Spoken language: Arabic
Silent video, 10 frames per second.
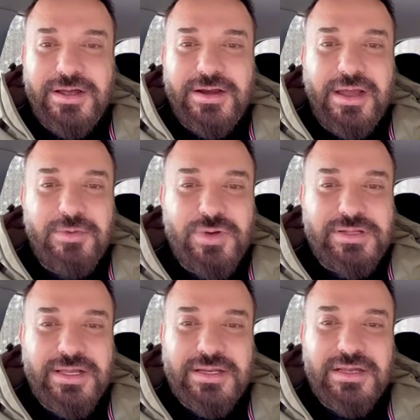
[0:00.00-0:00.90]
رح
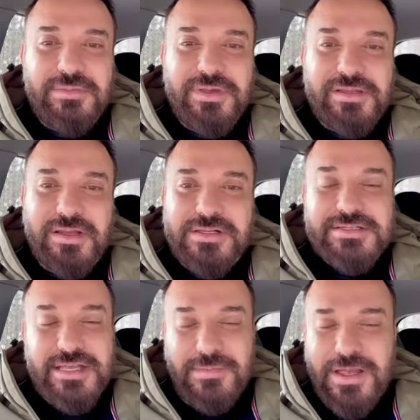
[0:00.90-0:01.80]
بيودعنا
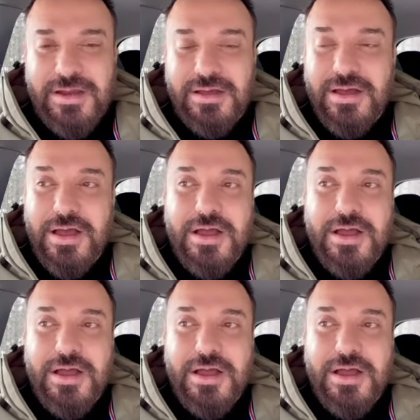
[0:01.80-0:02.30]
بطقس كمان آه،